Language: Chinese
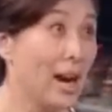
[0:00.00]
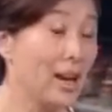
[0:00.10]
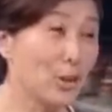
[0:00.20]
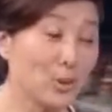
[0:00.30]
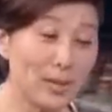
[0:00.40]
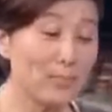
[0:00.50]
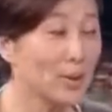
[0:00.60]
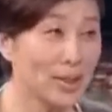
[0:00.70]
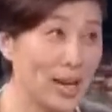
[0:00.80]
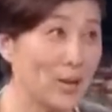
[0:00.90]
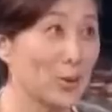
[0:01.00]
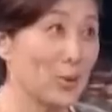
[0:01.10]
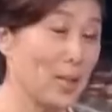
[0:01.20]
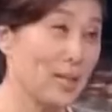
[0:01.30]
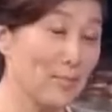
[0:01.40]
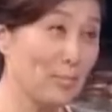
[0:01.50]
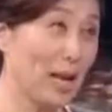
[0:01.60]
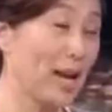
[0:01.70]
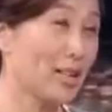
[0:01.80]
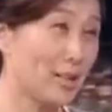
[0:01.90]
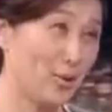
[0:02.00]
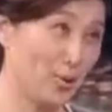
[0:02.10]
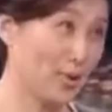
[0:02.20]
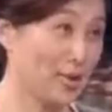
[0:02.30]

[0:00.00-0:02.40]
按说他比如三十多岁已经不太适于